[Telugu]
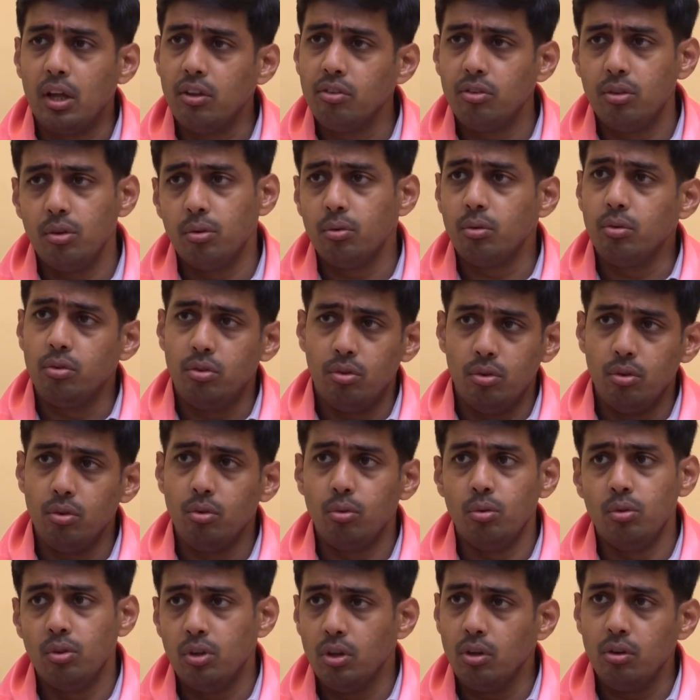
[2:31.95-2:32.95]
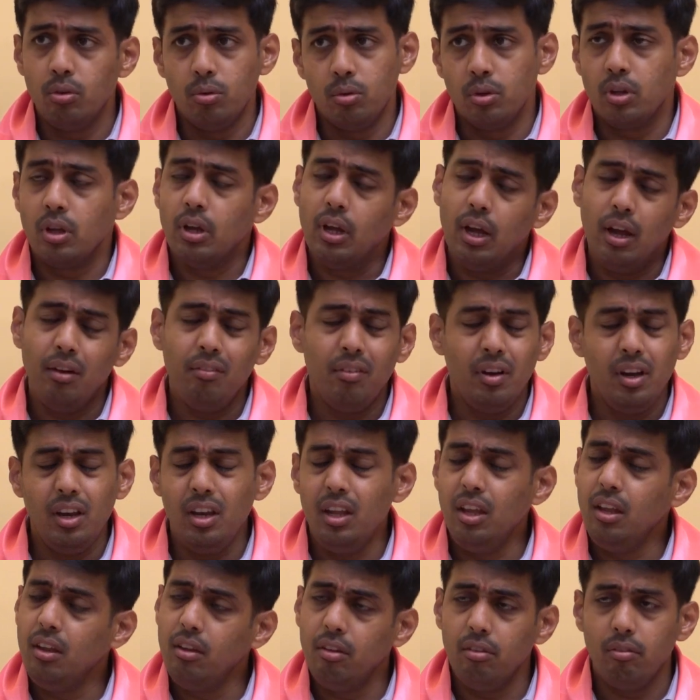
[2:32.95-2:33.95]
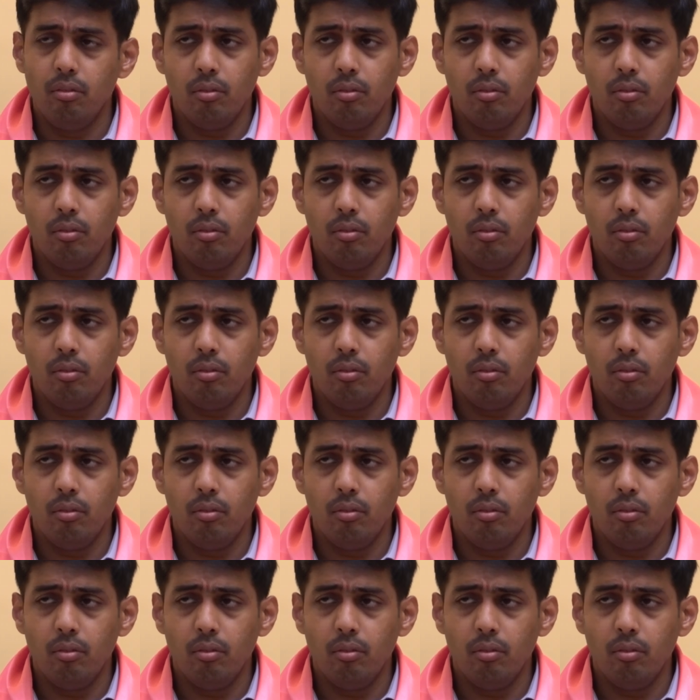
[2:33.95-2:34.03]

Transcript: కాస్త కూస్తూ గుంతలు గుత్తు అవన్నీ